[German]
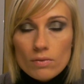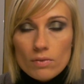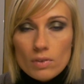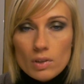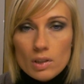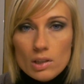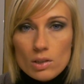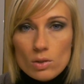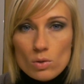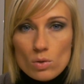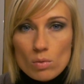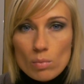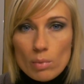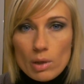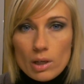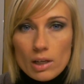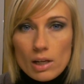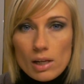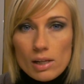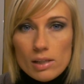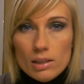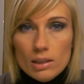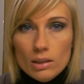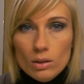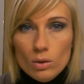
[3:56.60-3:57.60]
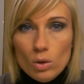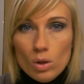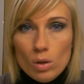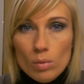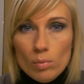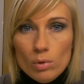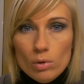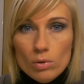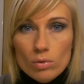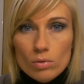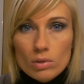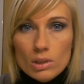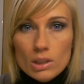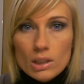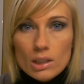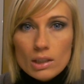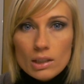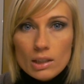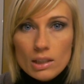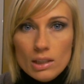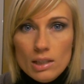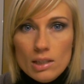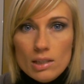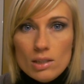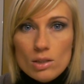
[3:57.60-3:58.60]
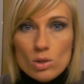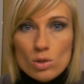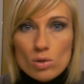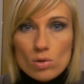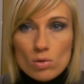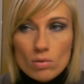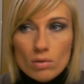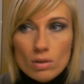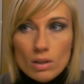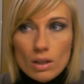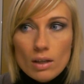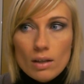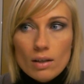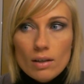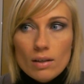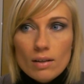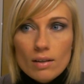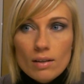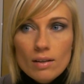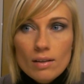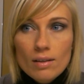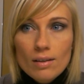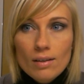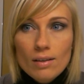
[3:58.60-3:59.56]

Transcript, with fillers: Wenn ich zu meinen Eltern komme und da riecht es schon nach